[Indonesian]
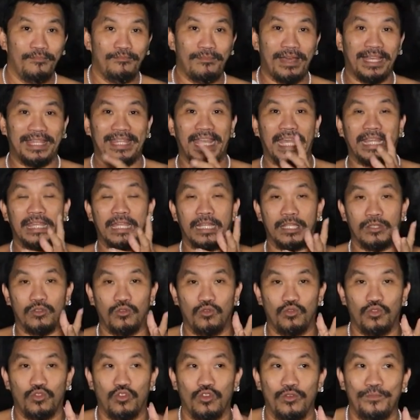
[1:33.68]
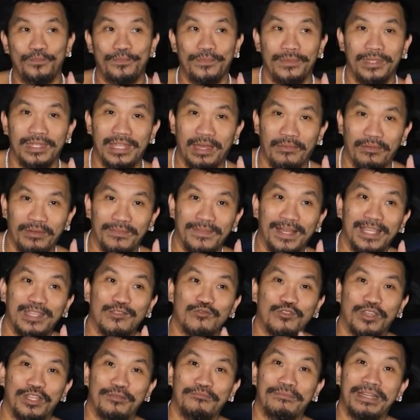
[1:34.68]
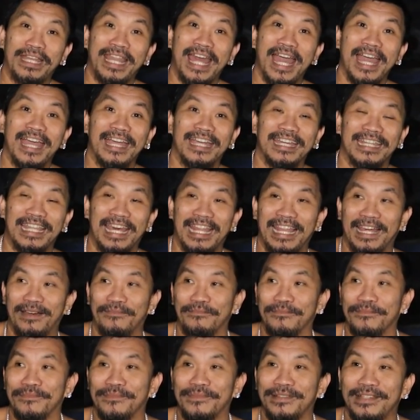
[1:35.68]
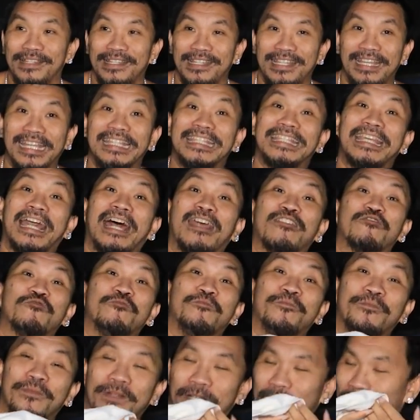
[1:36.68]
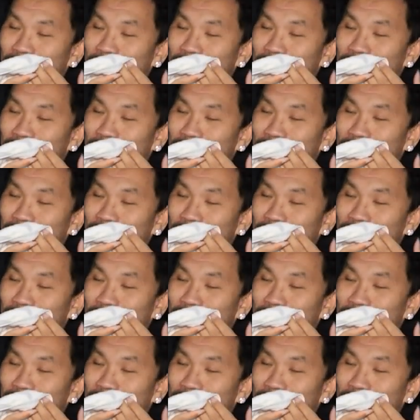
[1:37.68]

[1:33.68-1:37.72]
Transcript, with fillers: mata tertutup tapi masukin benang ke dalam jarum